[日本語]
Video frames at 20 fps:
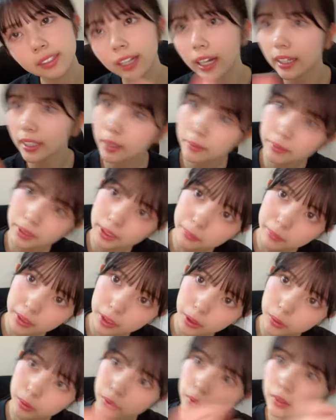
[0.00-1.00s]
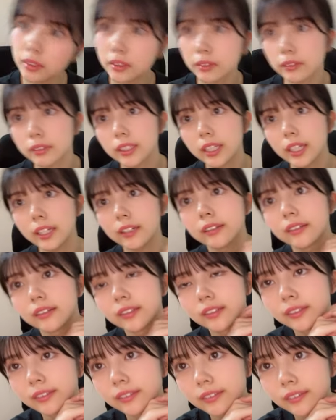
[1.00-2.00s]
花火しましょうって言っ
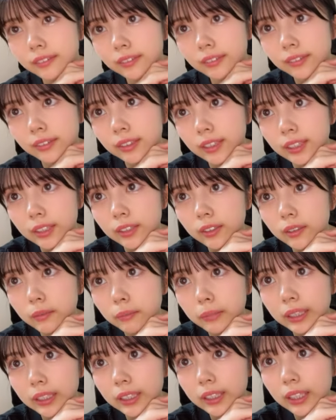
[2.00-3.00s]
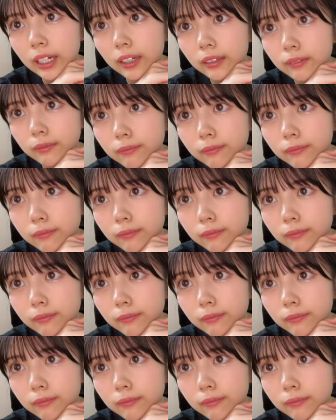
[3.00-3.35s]
て誘いました